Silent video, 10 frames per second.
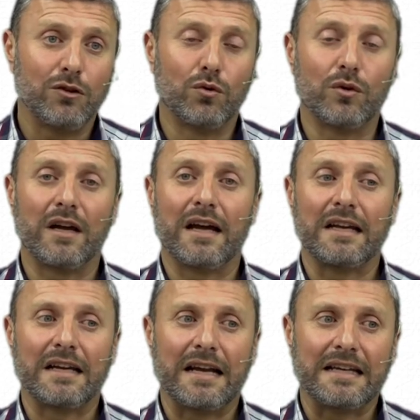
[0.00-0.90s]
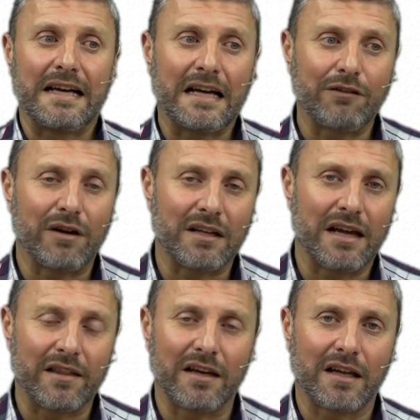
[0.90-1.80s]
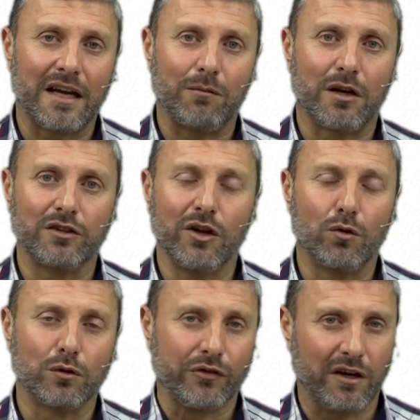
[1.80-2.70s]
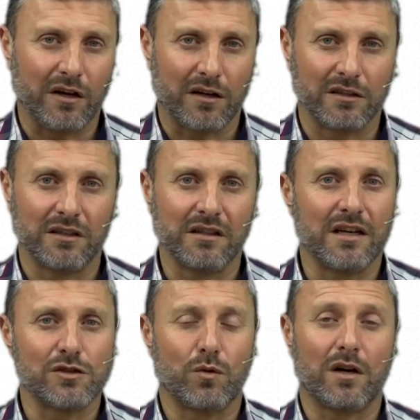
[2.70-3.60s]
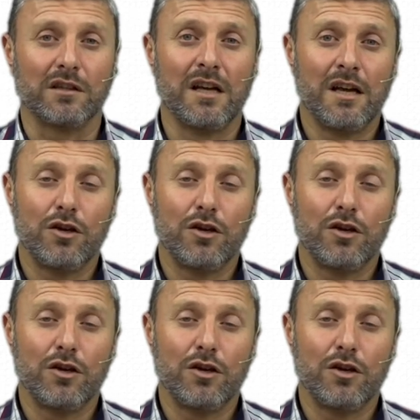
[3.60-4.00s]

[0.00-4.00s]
دون ان ان يعرف ان هذا الكلام قد يخوض في اعراض الناس وقد